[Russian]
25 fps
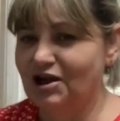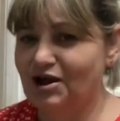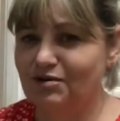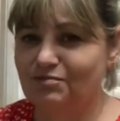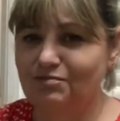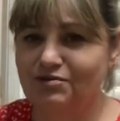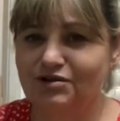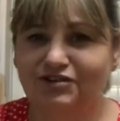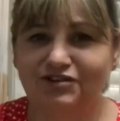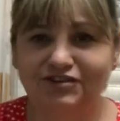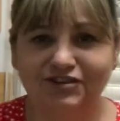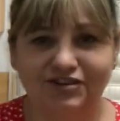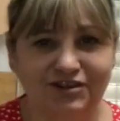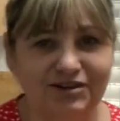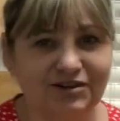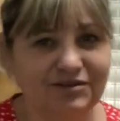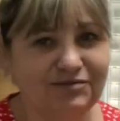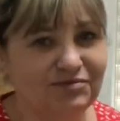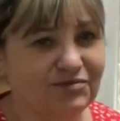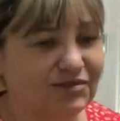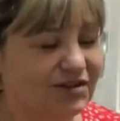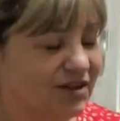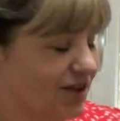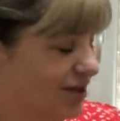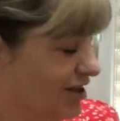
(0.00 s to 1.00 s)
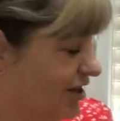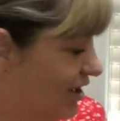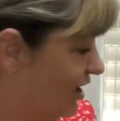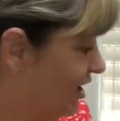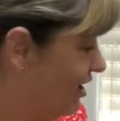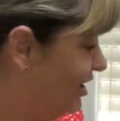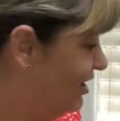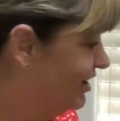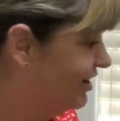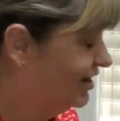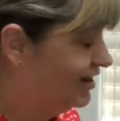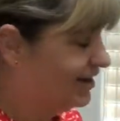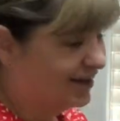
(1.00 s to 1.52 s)
Обычно,
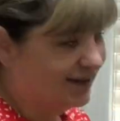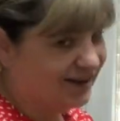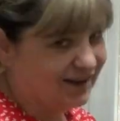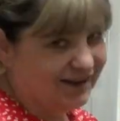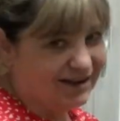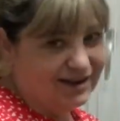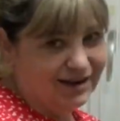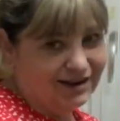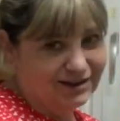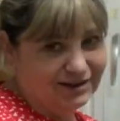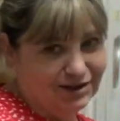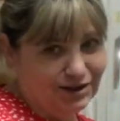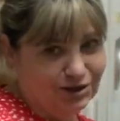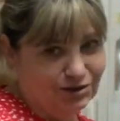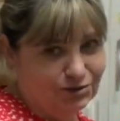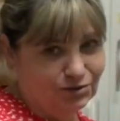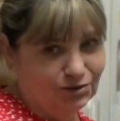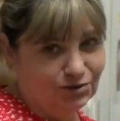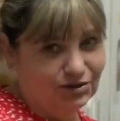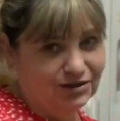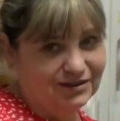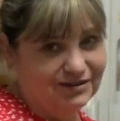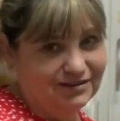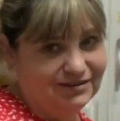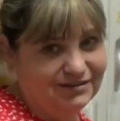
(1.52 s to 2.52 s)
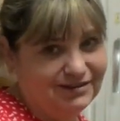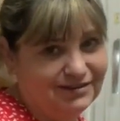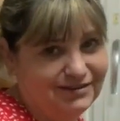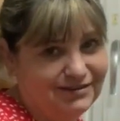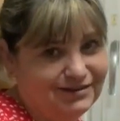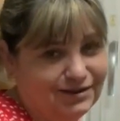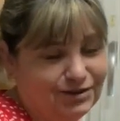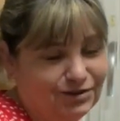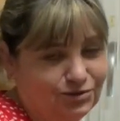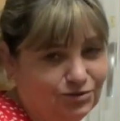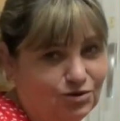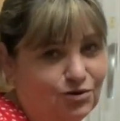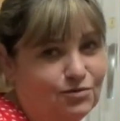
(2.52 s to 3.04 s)
когда кто-то из
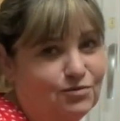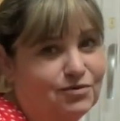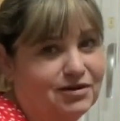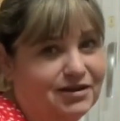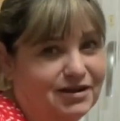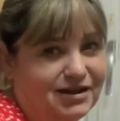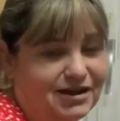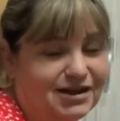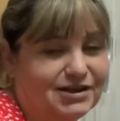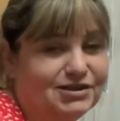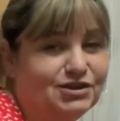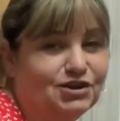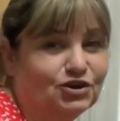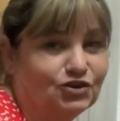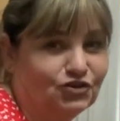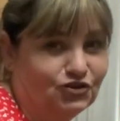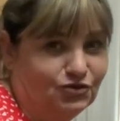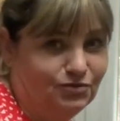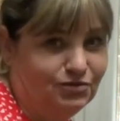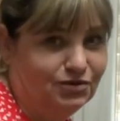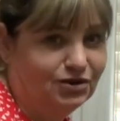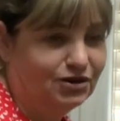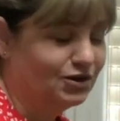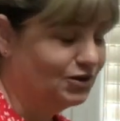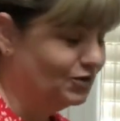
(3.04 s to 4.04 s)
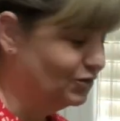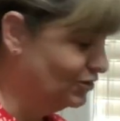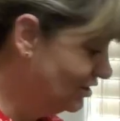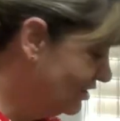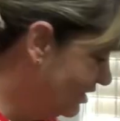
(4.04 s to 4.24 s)
детей дома, они разбирают.